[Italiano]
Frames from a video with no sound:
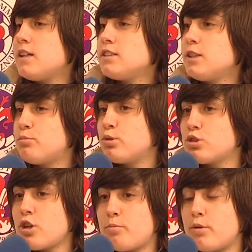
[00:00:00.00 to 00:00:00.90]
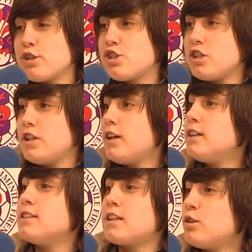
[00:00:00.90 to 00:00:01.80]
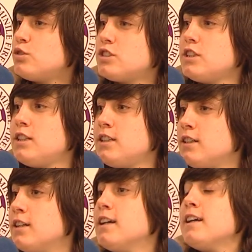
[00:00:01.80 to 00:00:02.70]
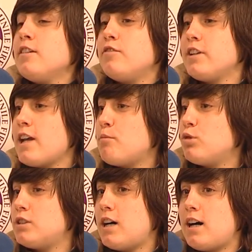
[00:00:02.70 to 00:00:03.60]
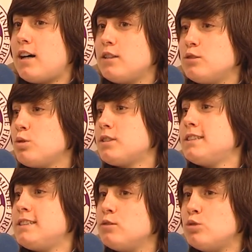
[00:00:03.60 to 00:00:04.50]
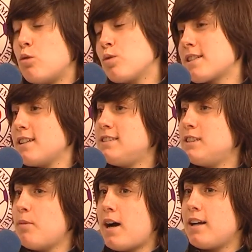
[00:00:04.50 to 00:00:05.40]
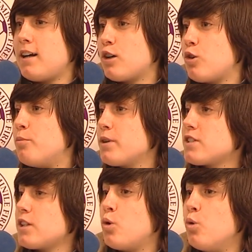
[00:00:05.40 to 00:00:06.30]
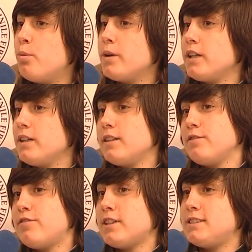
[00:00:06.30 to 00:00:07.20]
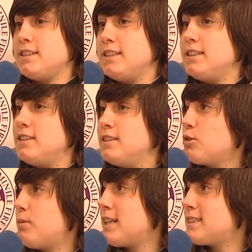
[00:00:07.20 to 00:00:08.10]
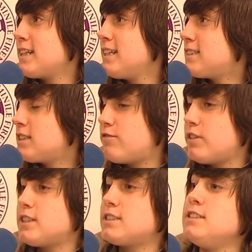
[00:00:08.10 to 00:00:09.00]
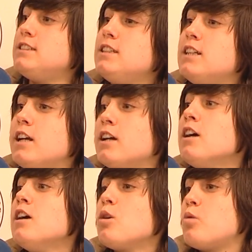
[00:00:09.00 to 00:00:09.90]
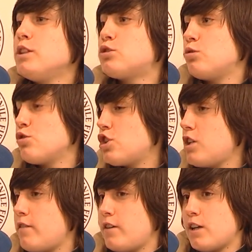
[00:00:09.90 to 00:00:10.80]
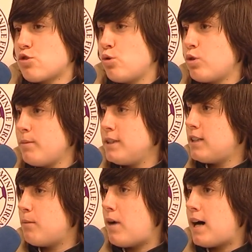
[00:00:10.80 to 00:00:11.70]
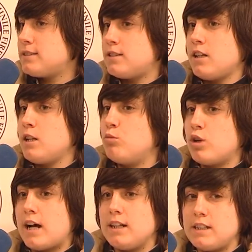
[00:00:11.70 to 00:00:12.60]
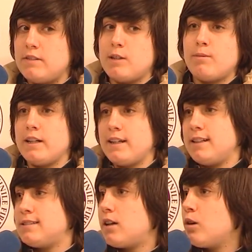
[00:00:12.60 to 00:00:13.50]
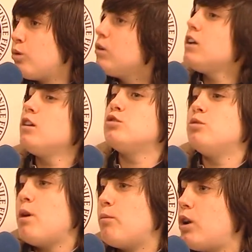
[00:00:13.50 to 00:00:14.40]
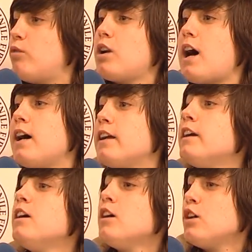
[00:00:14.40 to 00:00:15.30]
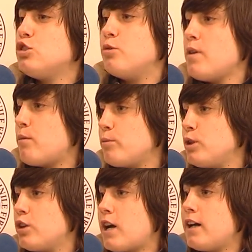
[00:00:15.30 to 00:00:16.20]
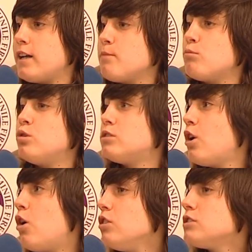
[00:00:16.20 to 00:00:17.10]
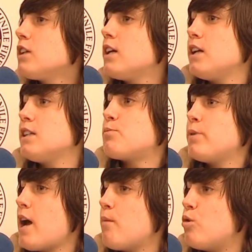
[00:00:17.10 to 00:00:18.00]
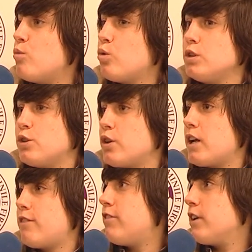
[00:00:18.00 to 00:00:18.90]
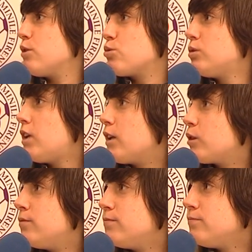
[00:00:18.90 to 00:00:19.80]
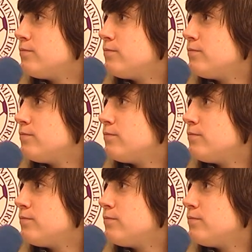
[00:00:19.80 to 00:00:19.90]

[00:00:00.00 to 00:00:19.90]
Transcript: Sì, purtroppo oggi è andata così Veniamo da, set- da una settimana compresi i recuperi, infatti insomma, la stanchezza si è fatta sentire. Questo non ci deve assolutamente abbattere, il morale deve rimanere tranquillo, dobbiamo lavorare, dobbiamo migliorare in molte cose e speriamo comunque di tornare a fare risultato.